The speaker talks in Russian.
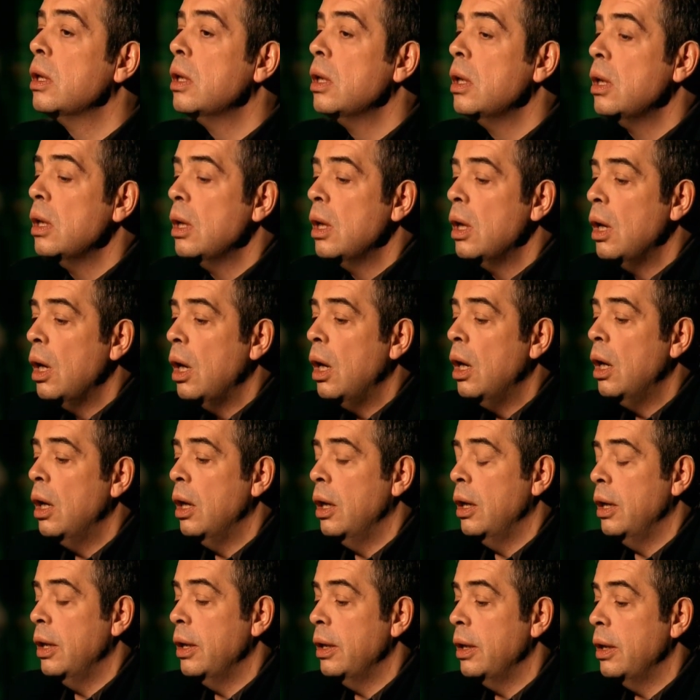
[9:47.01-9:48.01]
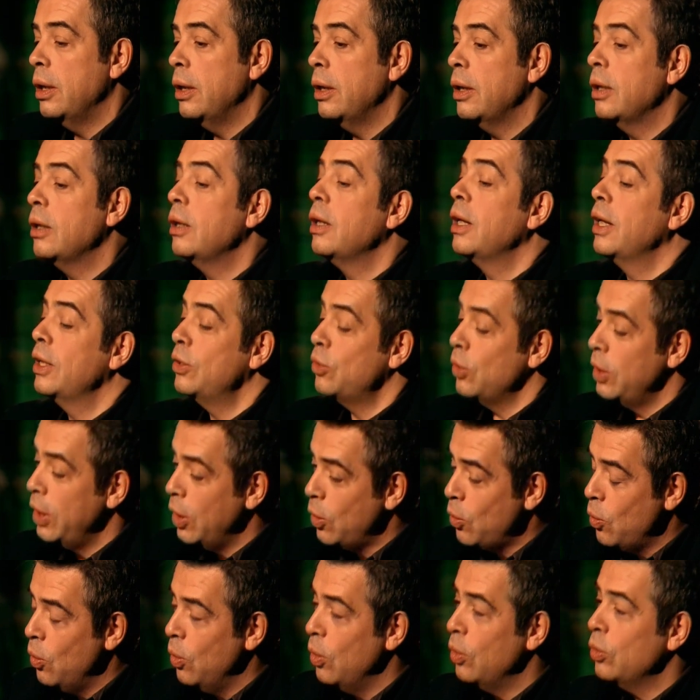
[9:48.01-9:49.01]
Ага. А, это
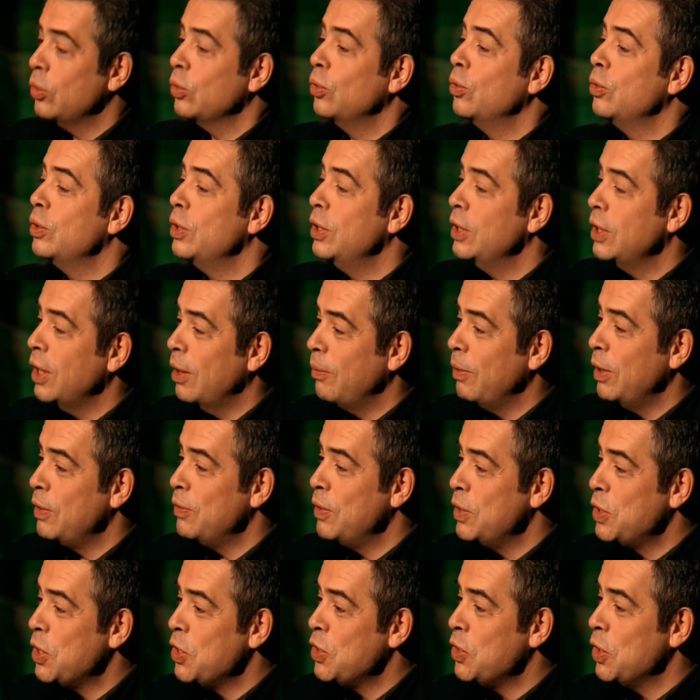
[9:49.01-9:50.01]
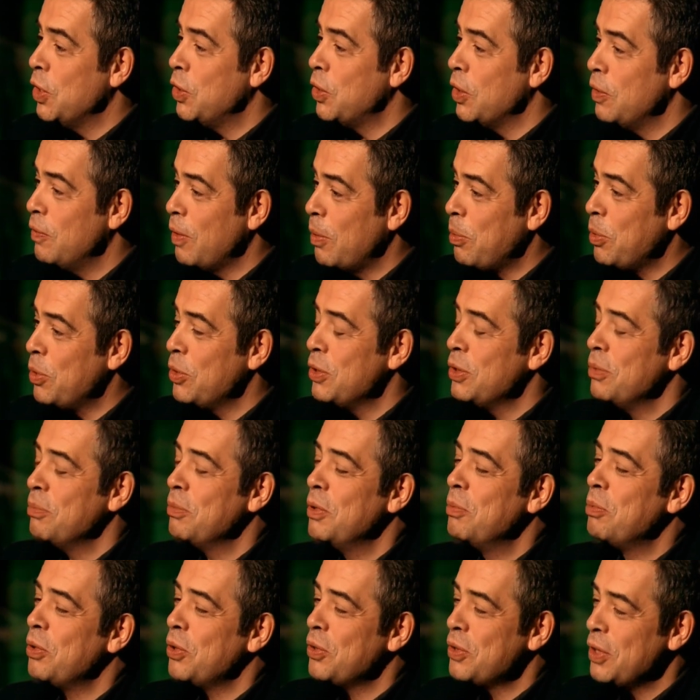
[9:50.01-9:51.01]
легко, но не нам ответить на этот вопрос,
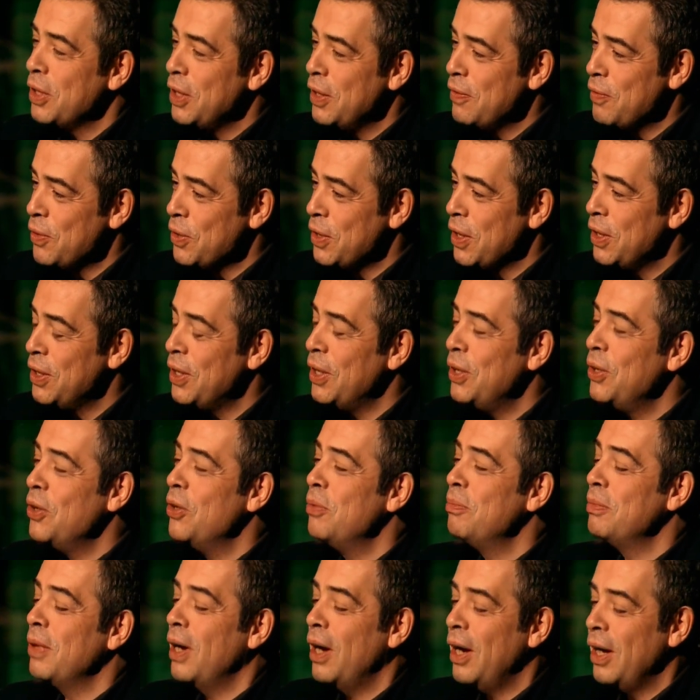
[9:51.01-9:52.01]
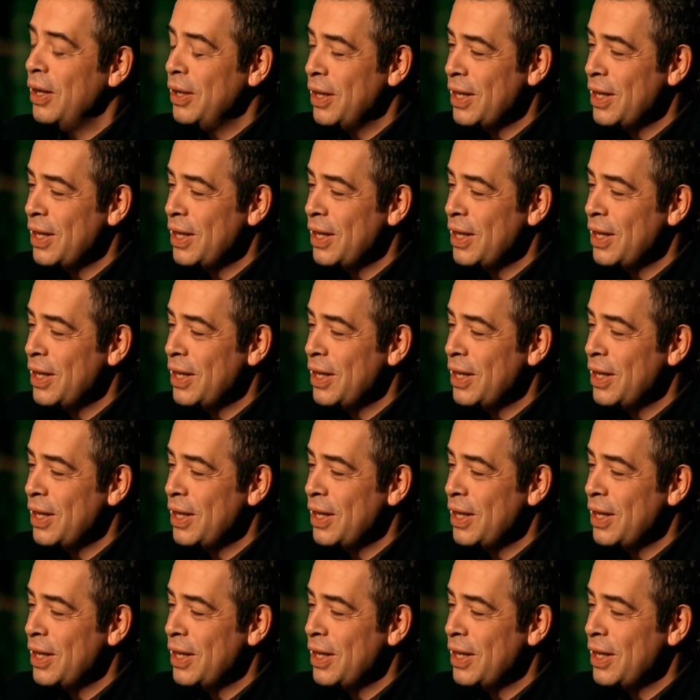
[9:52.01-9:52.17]
мы просто его задаем, а Недра.